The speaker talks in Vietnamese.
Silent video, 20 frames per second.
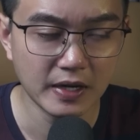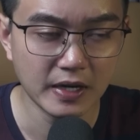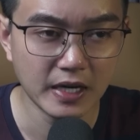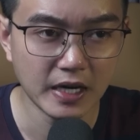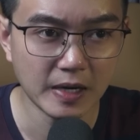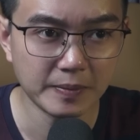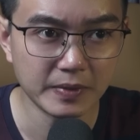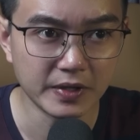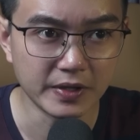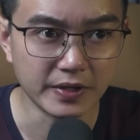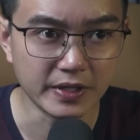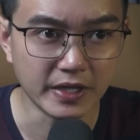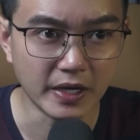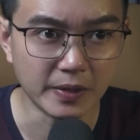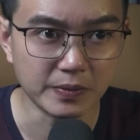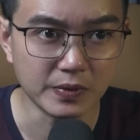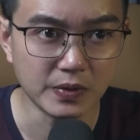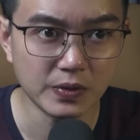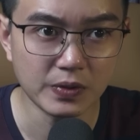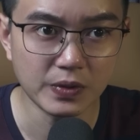Âm lượng
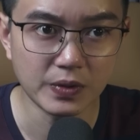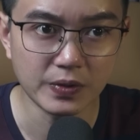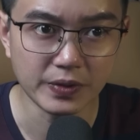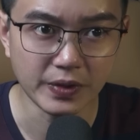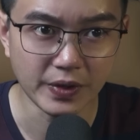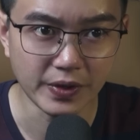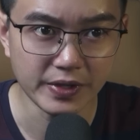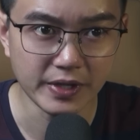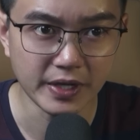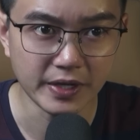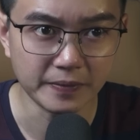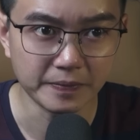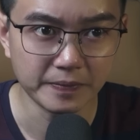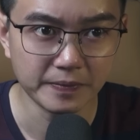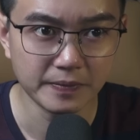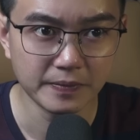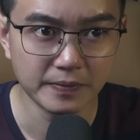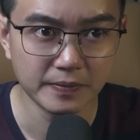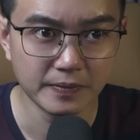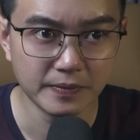giọng của cô nhỏ dần,
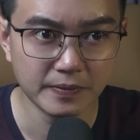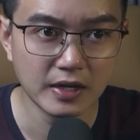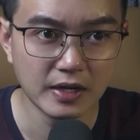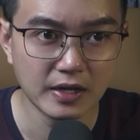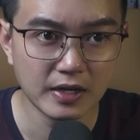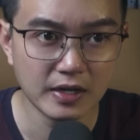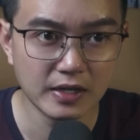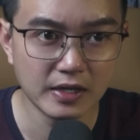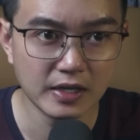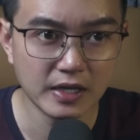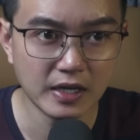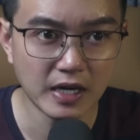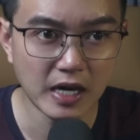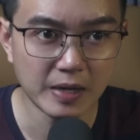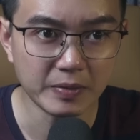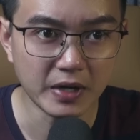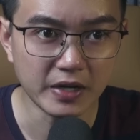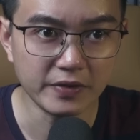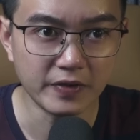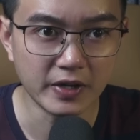nhưng là
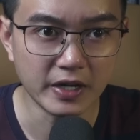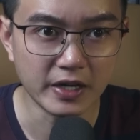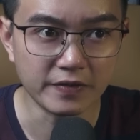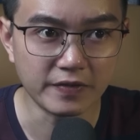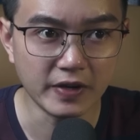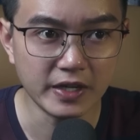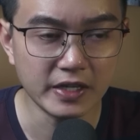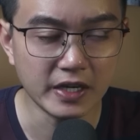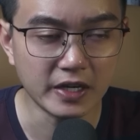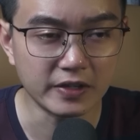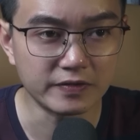bởi vì phải chật